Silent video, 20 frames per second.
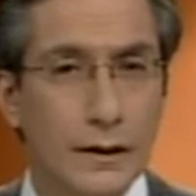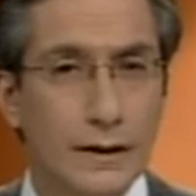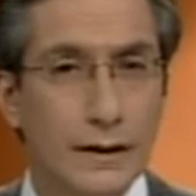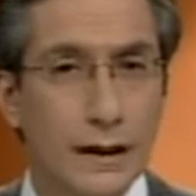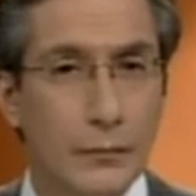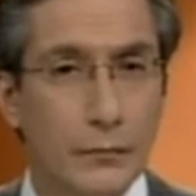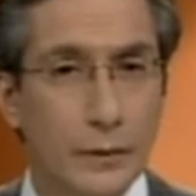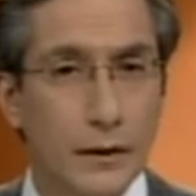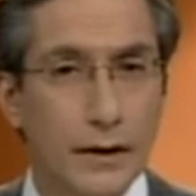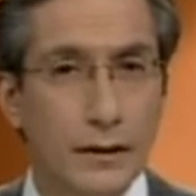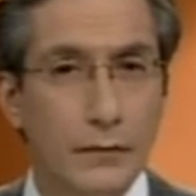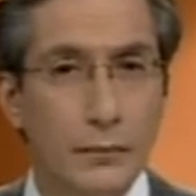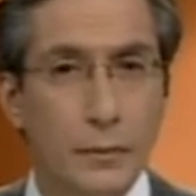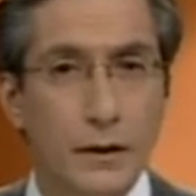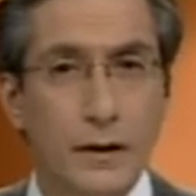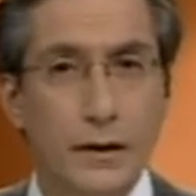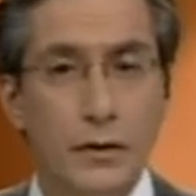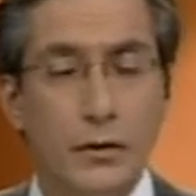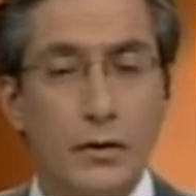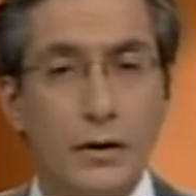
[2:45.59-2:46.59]
También
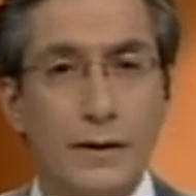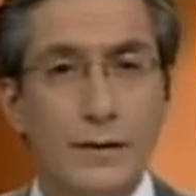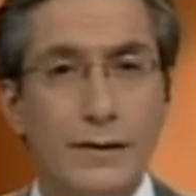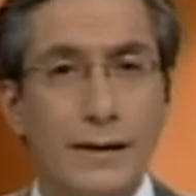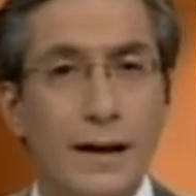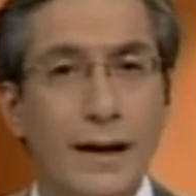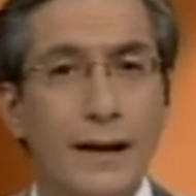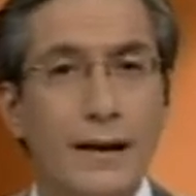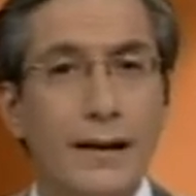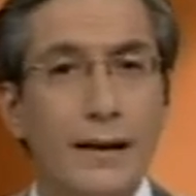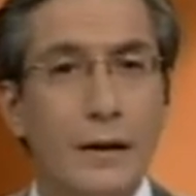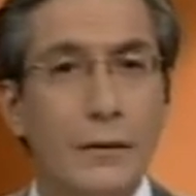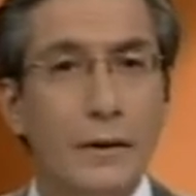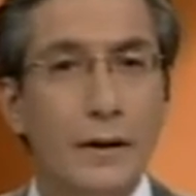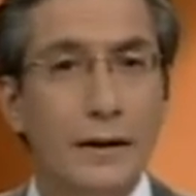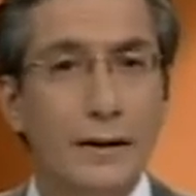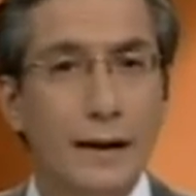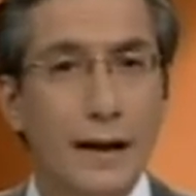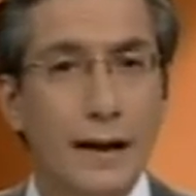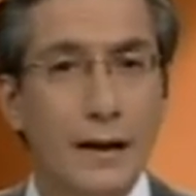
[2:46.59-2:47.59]
pidió que sea
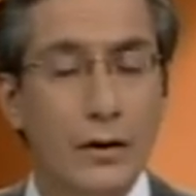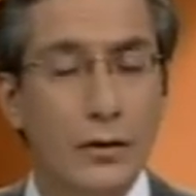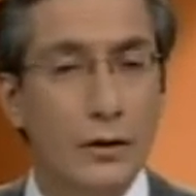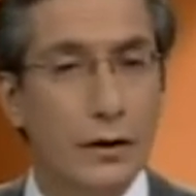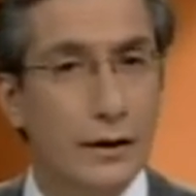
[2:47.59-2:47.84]
inhabilitado